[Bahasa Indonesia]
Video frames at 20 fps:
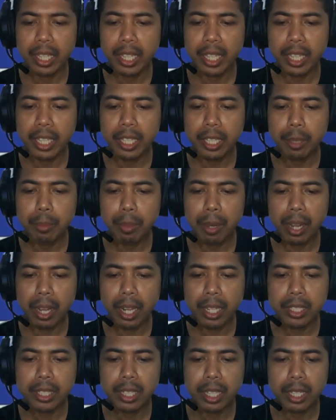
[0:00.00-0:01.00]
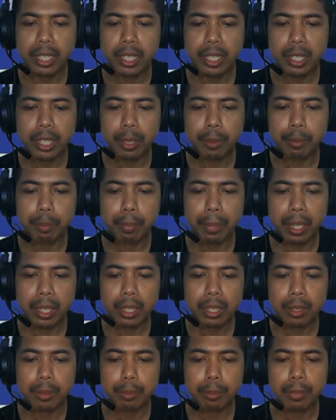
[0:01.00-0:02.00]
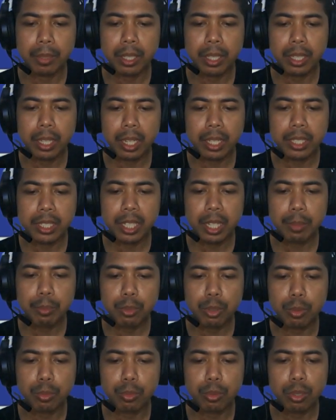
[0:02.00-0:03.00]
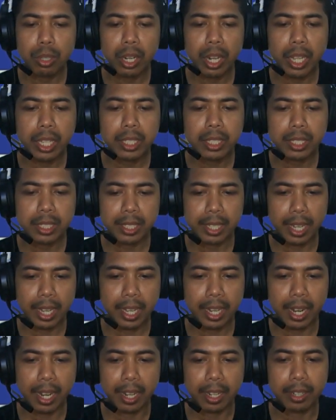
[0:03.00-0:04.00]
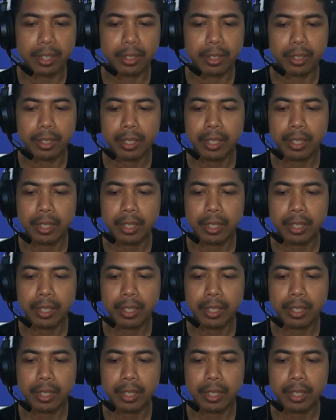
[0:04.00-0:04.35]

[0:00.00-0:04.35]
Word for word: Ini bakal jadi tempat bekerjamu mulai sekarang.